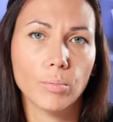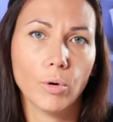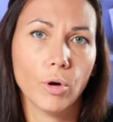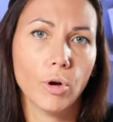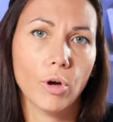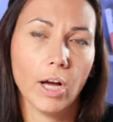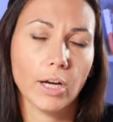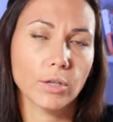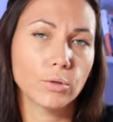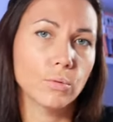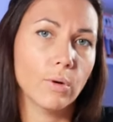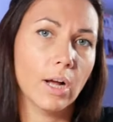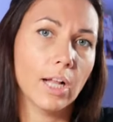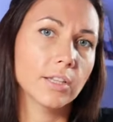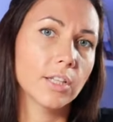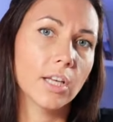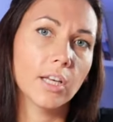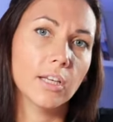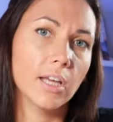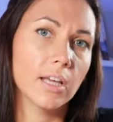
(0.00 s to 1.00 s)
bo
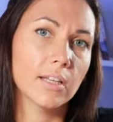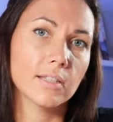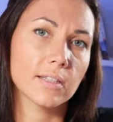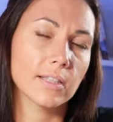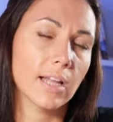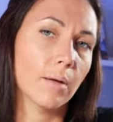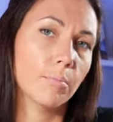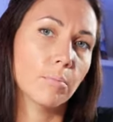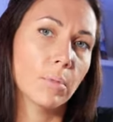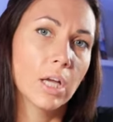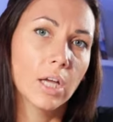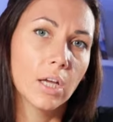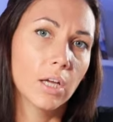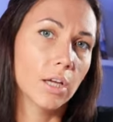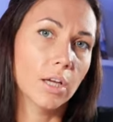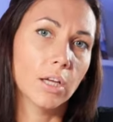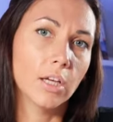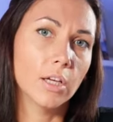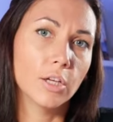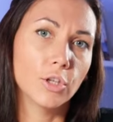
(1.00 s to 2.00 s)
aktualnie jest tam
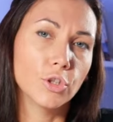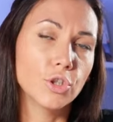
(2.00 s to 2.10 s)
e,